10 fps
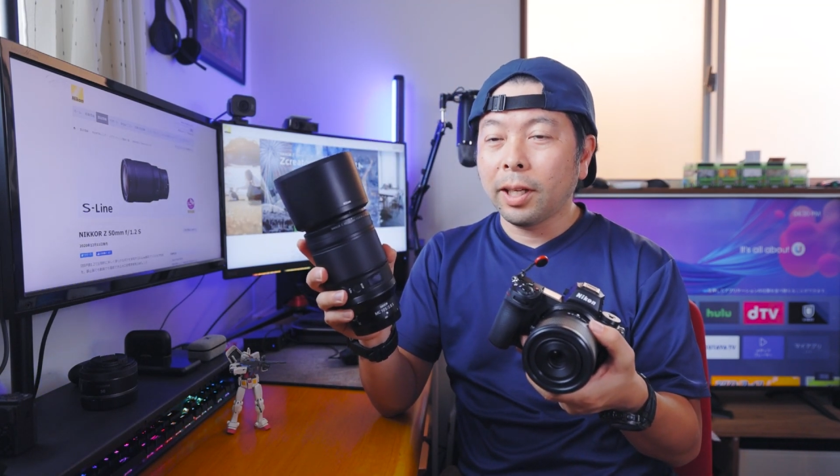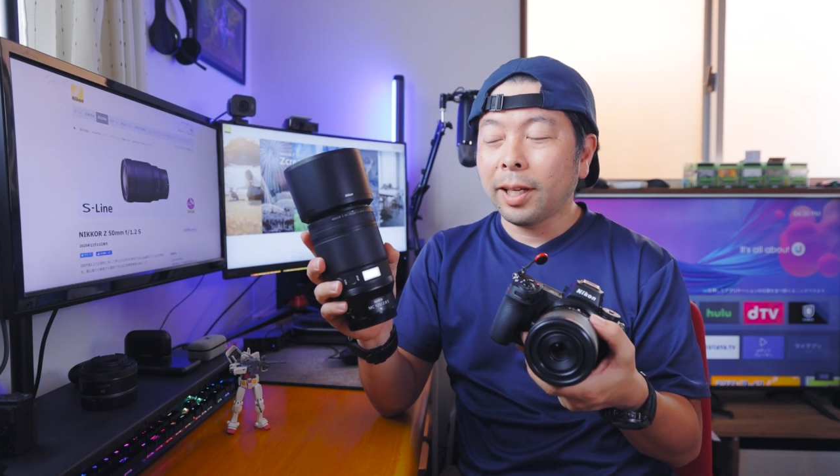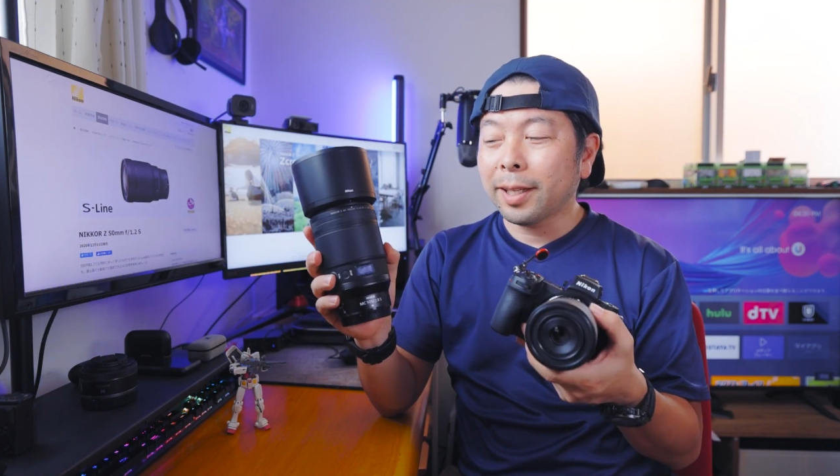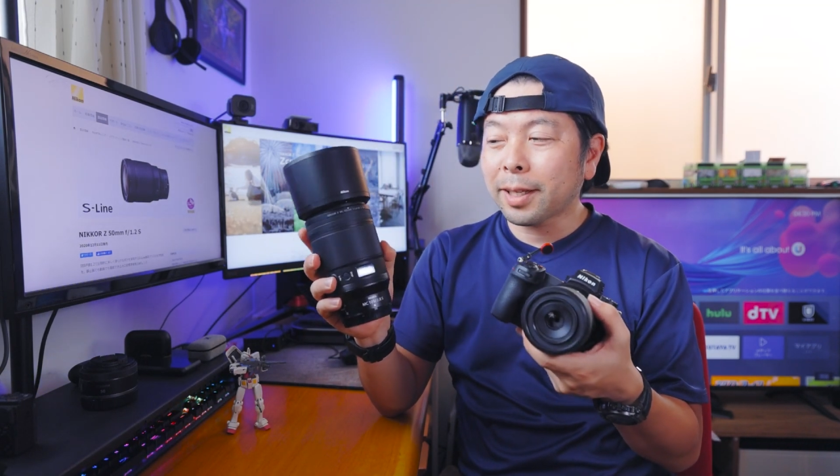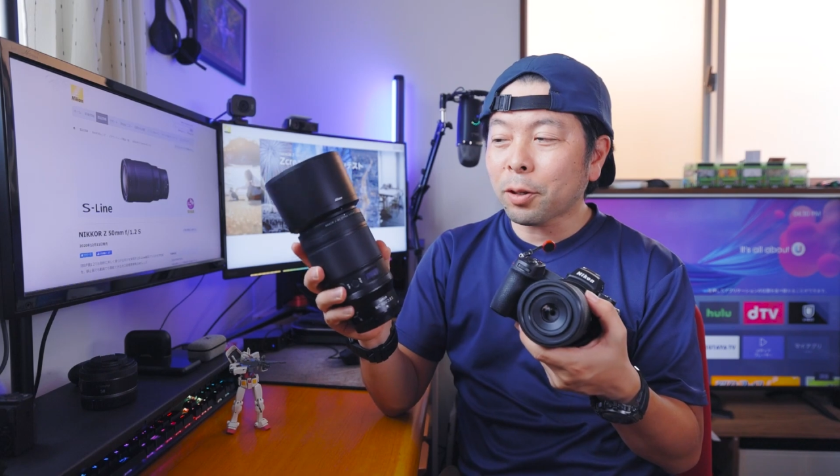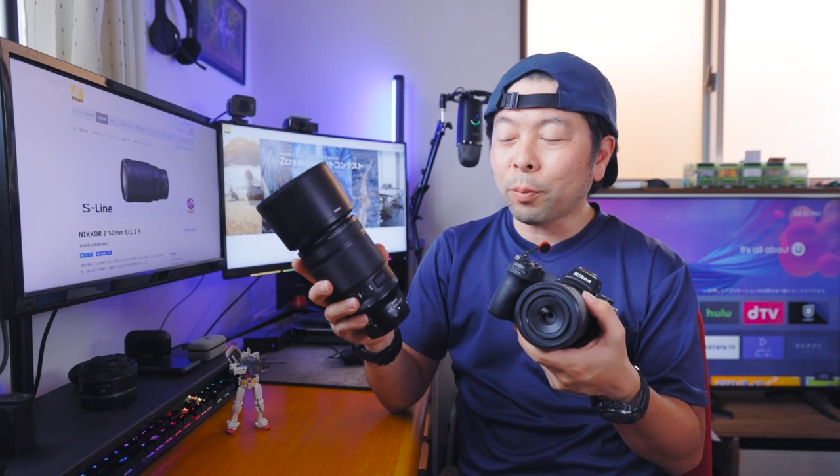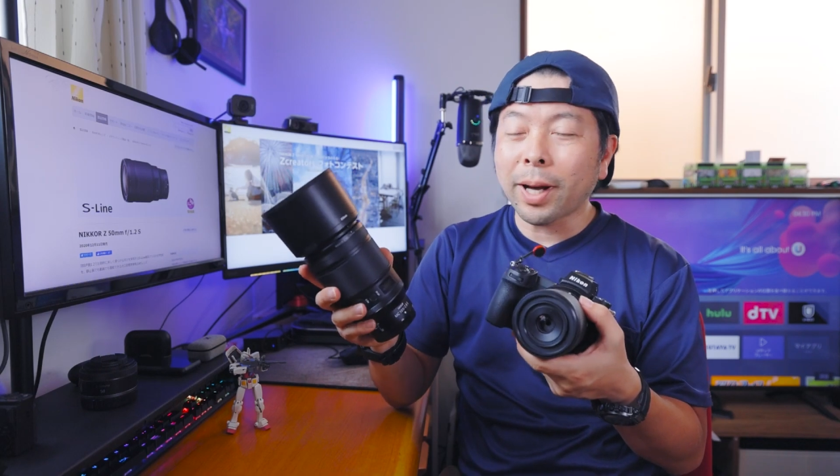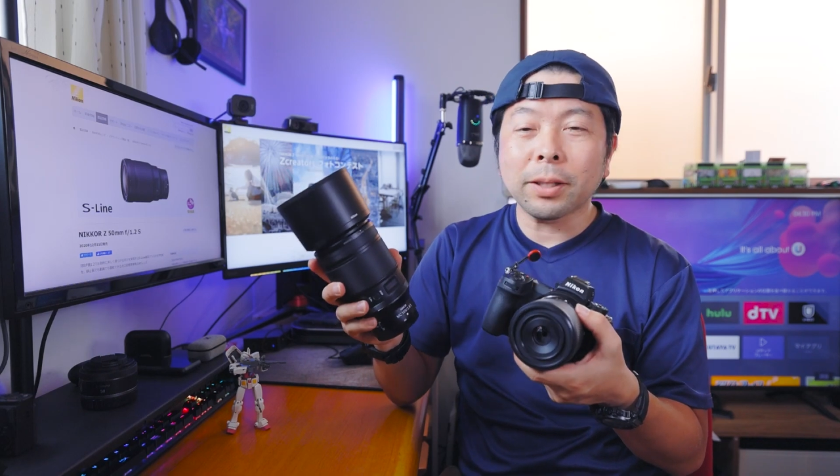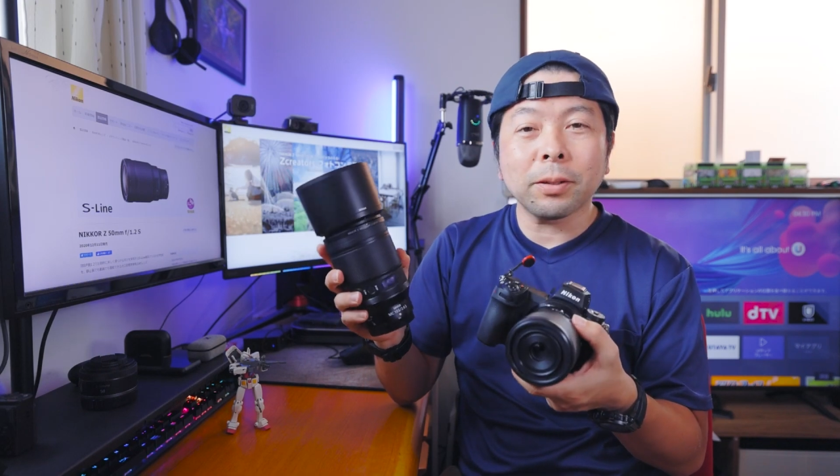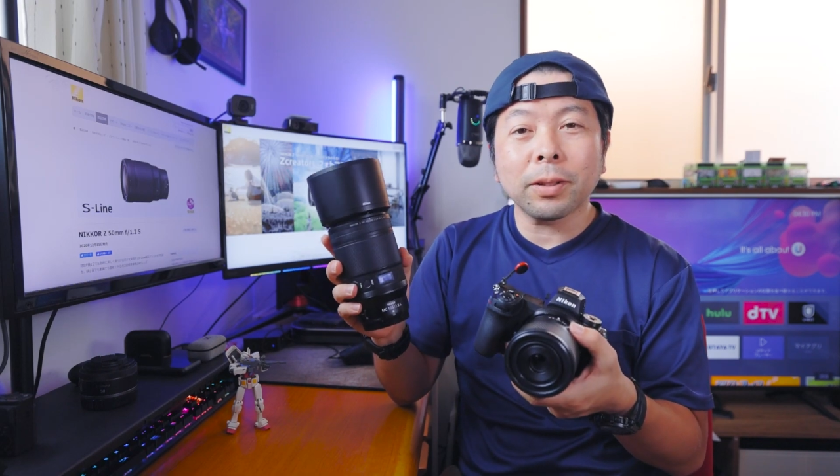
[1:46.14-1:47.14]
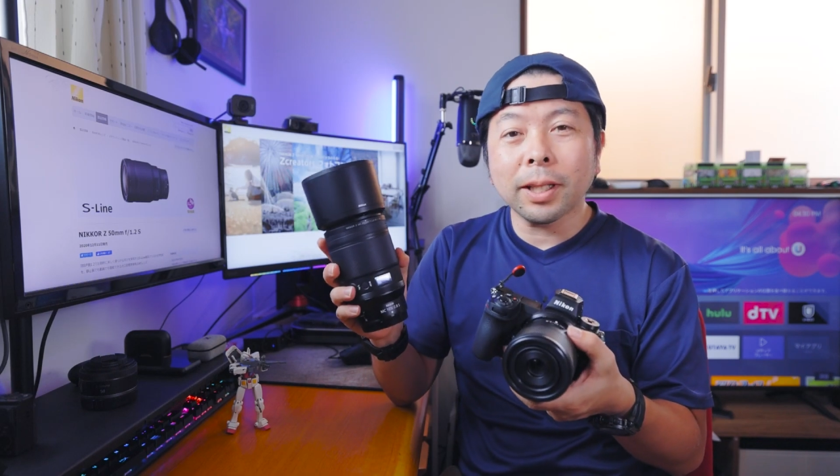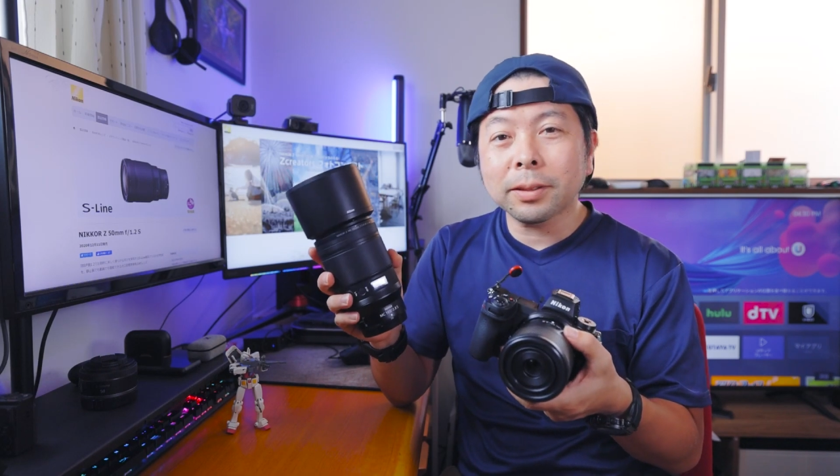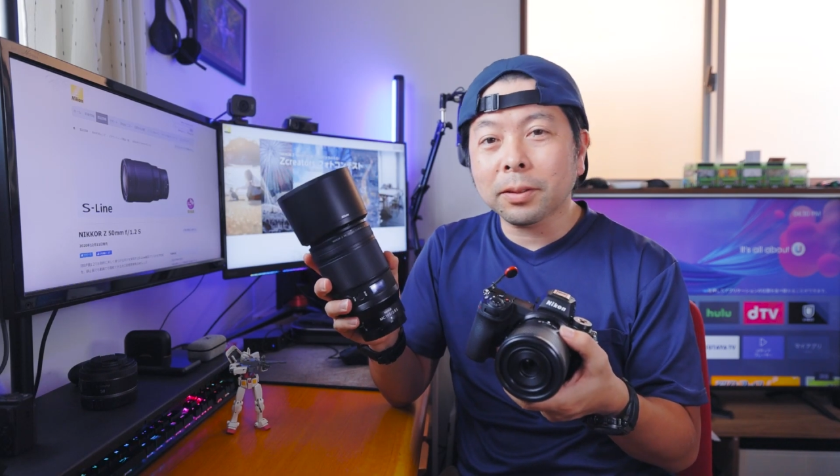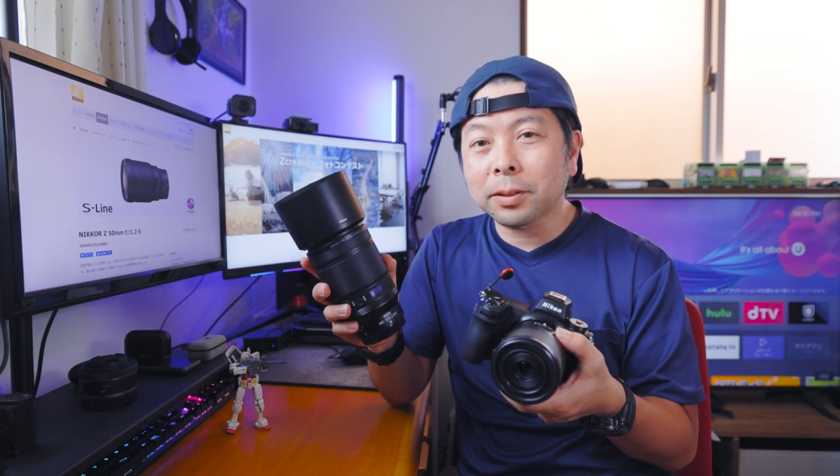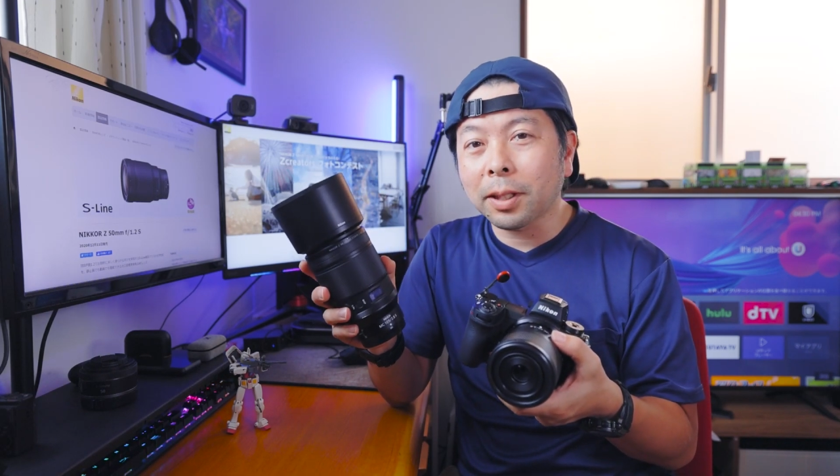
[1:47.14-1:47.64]
え結構
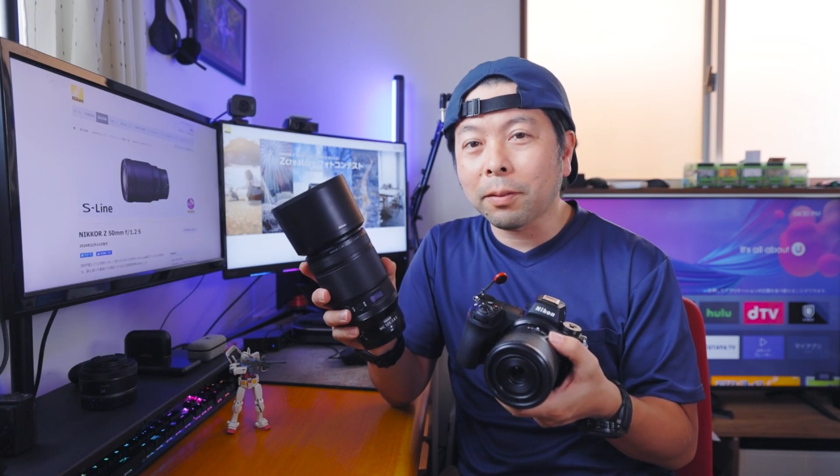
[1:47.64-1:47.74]
マクロレンズとし